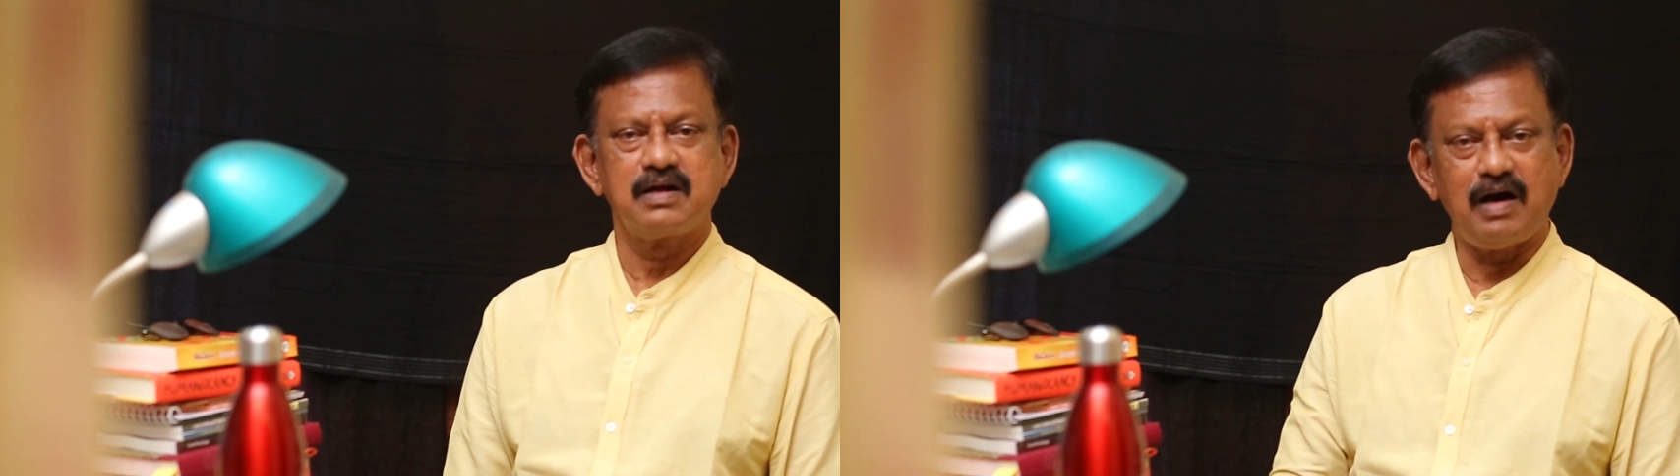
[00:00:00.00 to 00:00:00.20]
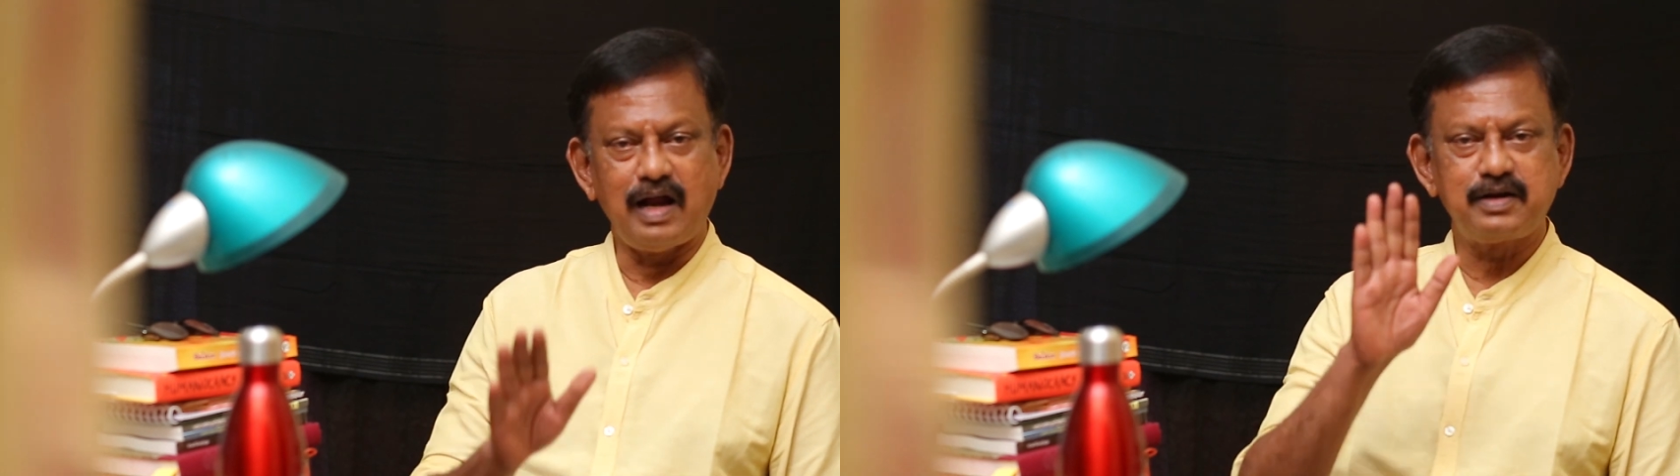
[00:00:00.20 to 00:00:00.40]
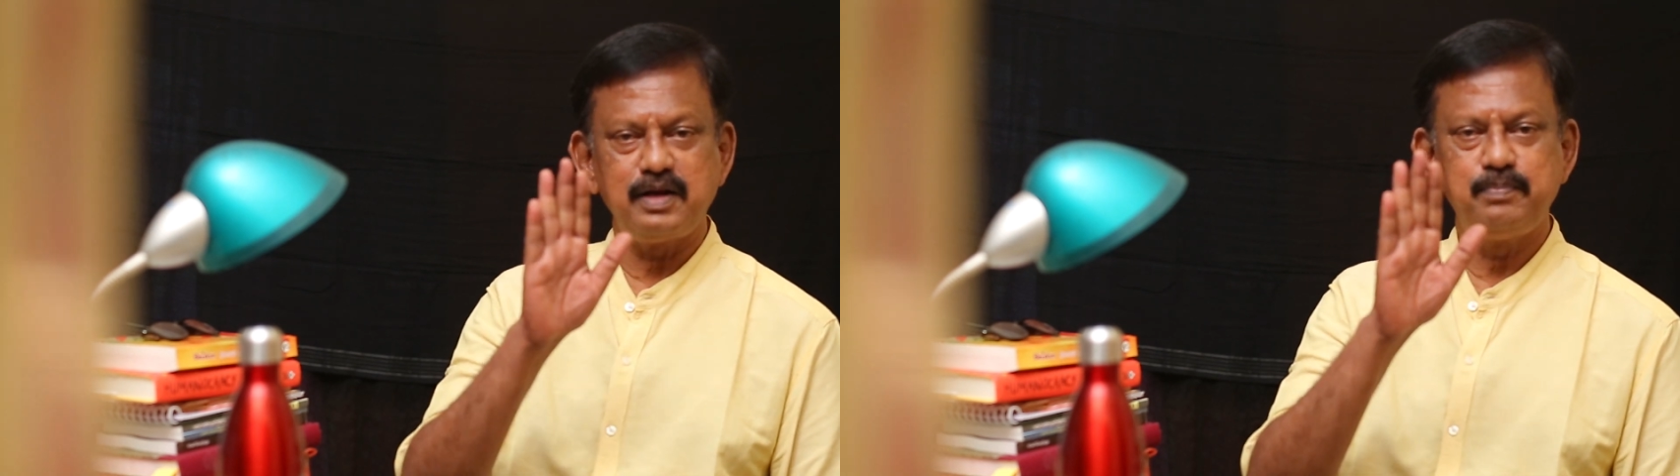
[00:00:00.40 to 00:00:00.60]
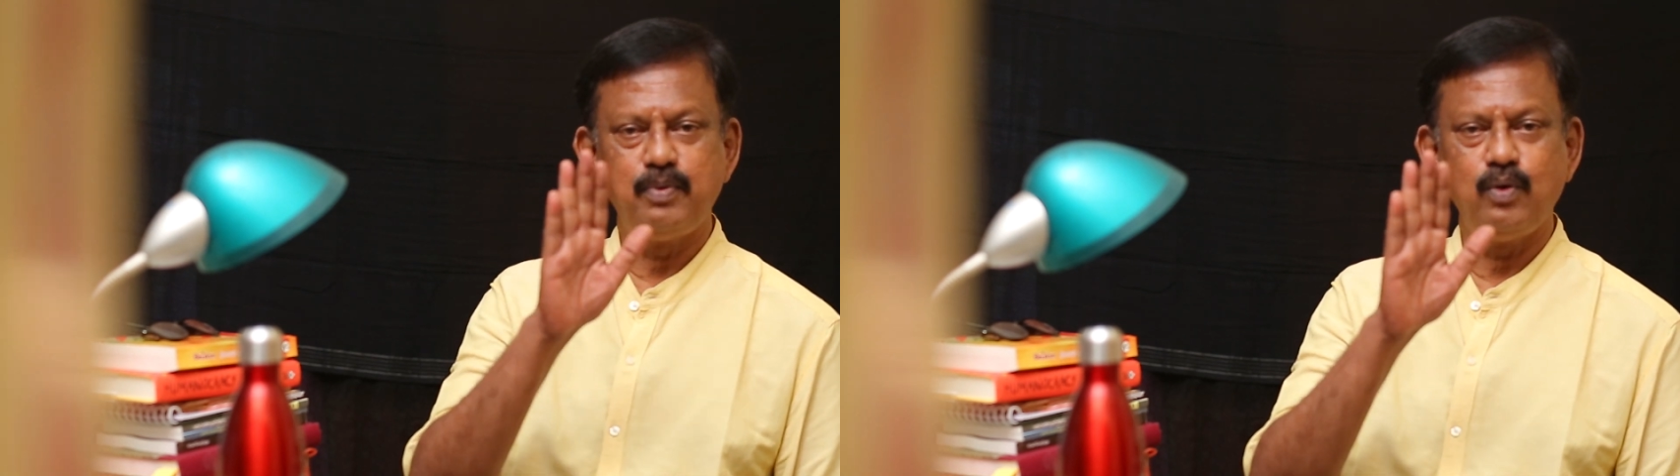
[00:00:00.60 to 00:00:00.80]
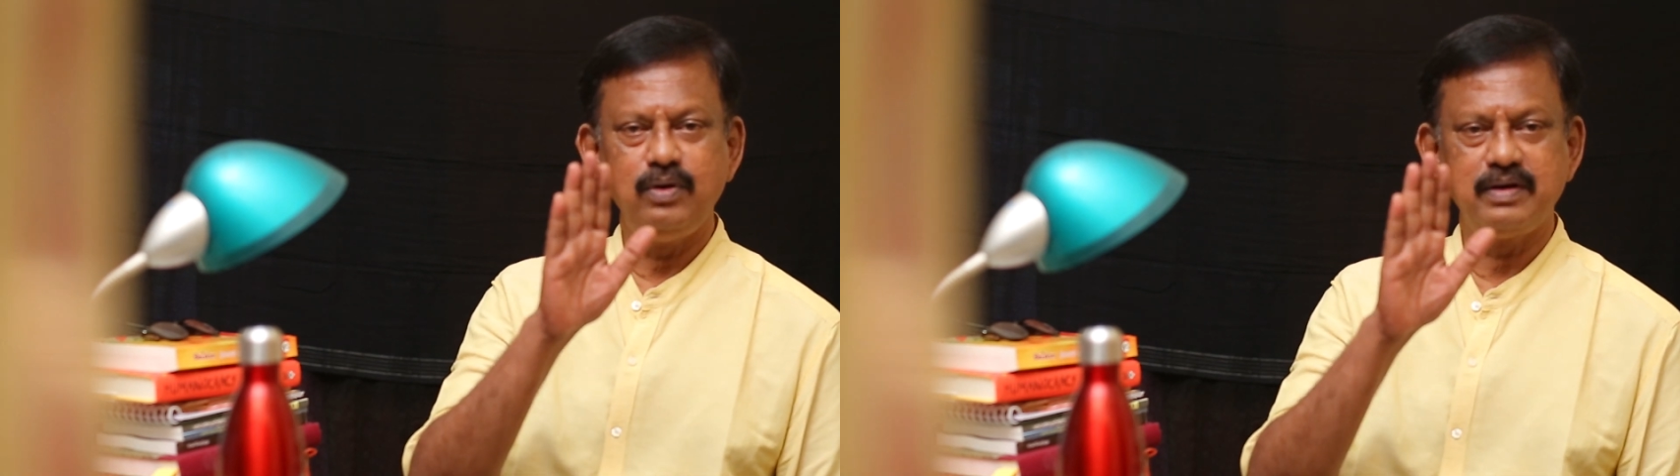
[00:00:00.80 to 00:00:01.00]
காற்றைப்
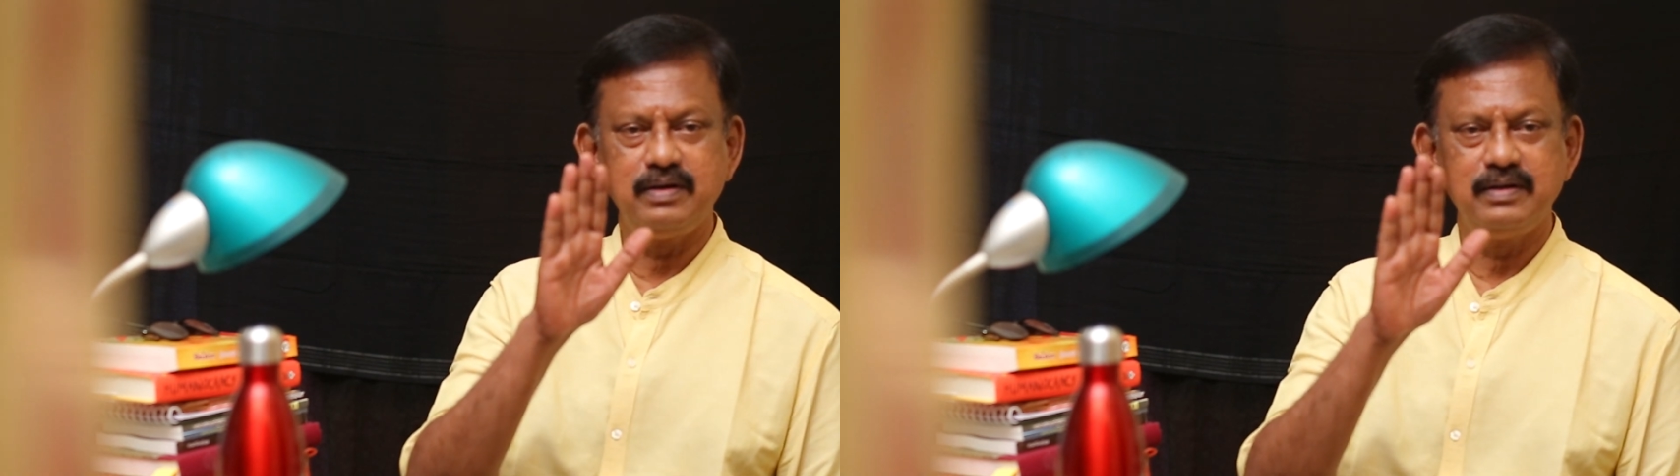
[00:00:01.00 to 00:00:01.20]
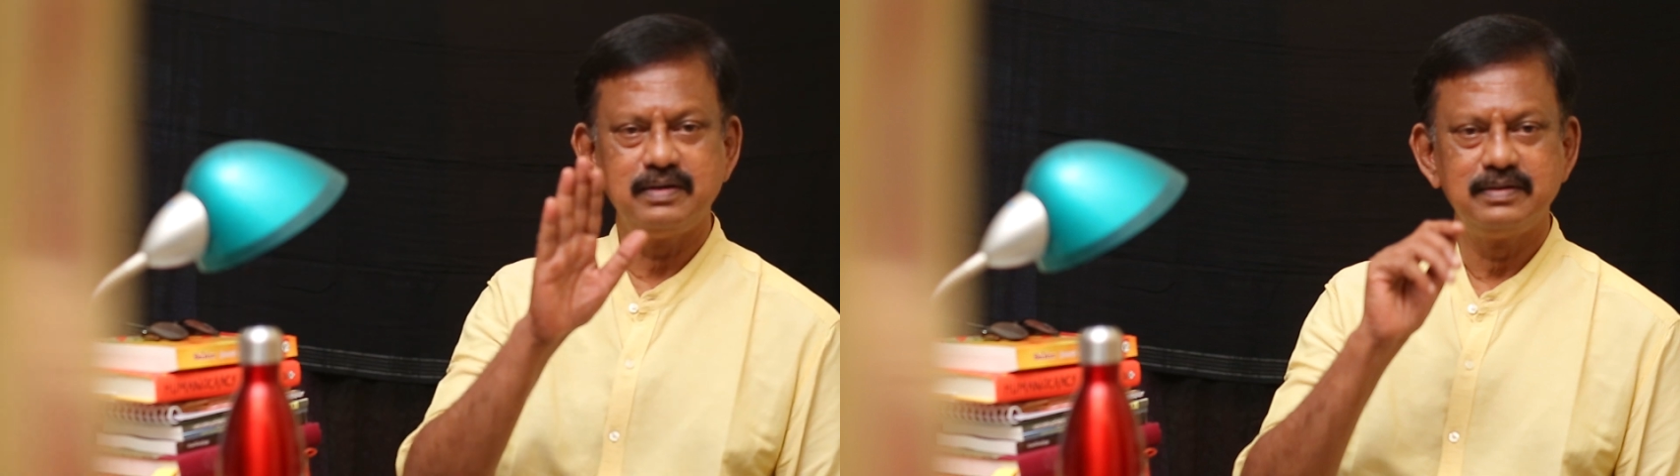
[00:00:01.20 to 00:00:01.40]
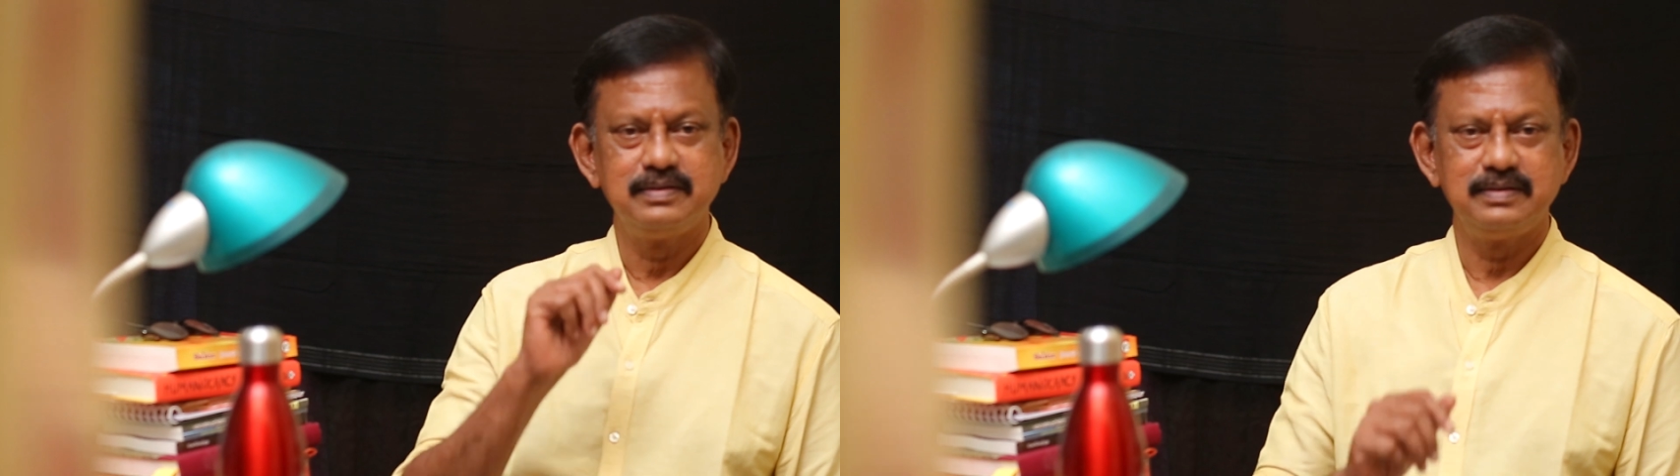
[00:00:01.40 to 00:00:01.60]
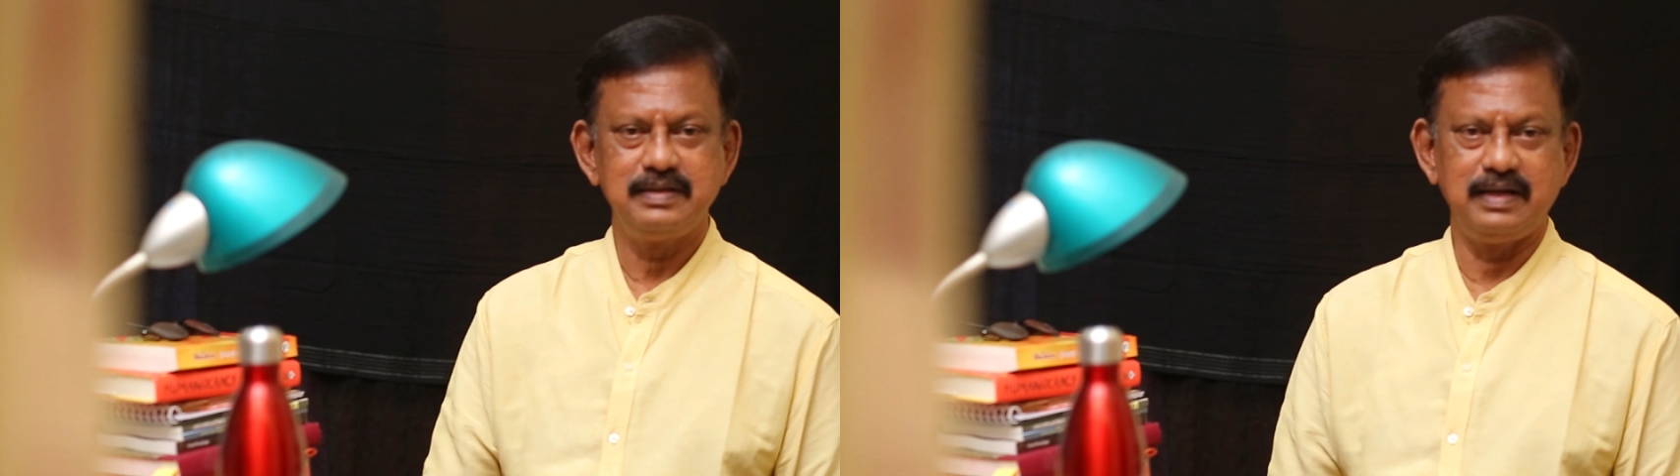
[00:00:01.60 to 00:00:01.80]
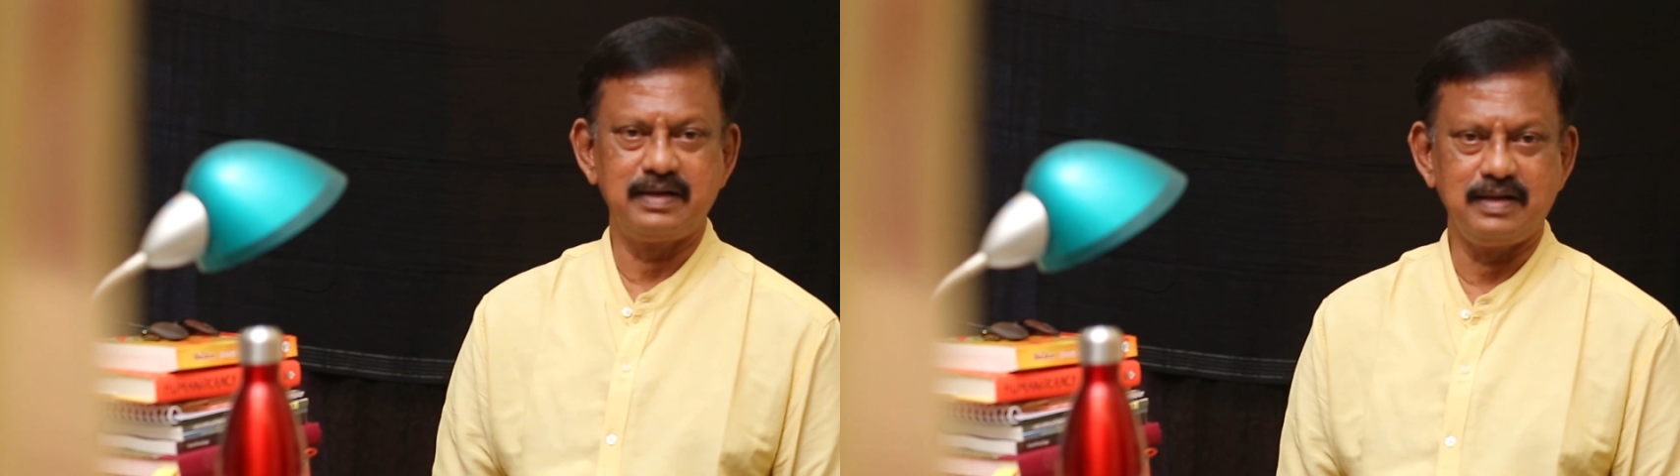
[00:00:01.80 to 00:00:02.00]
போல் இரு
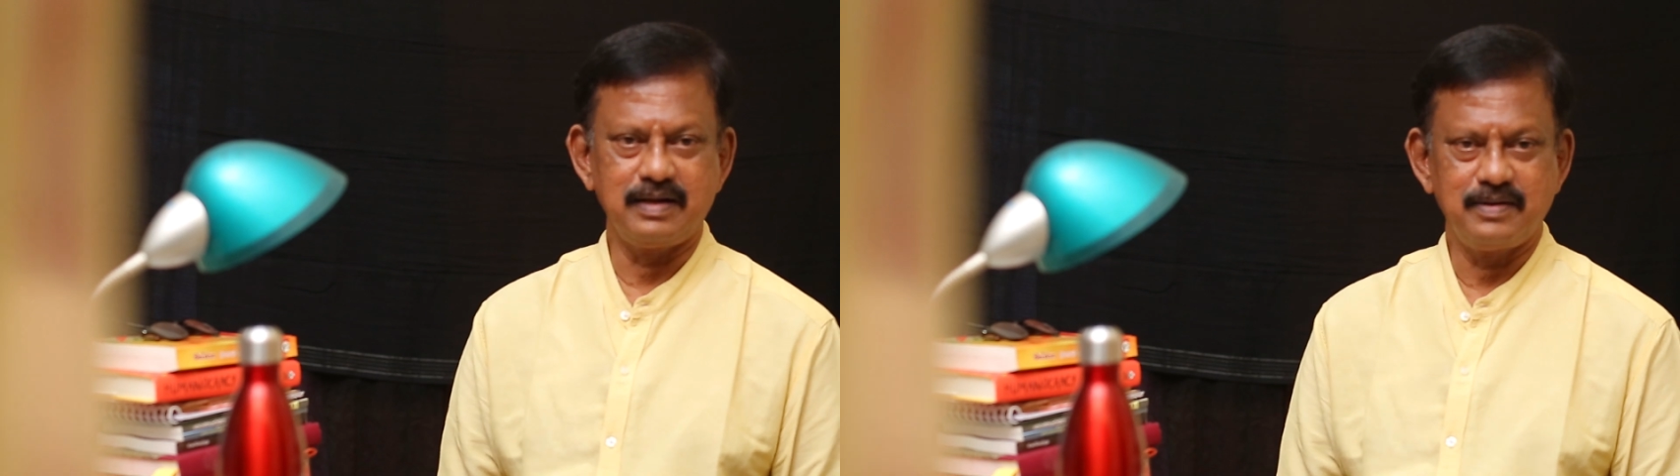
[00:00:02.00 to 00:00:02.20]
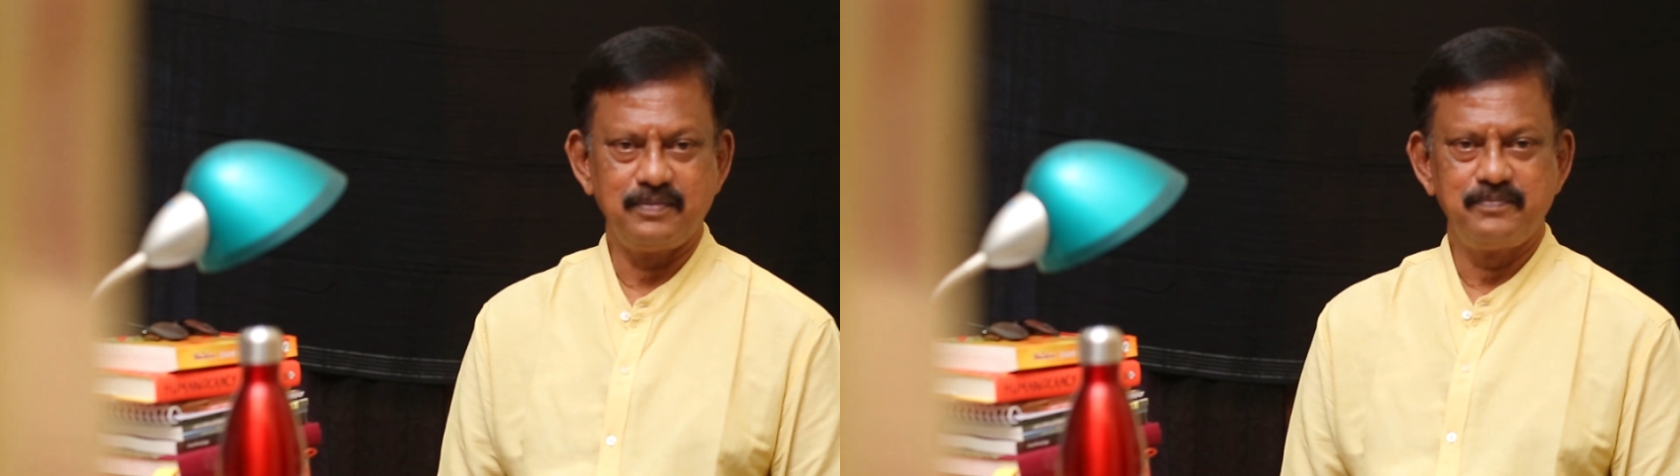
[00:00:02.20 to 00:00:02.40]
என்றார்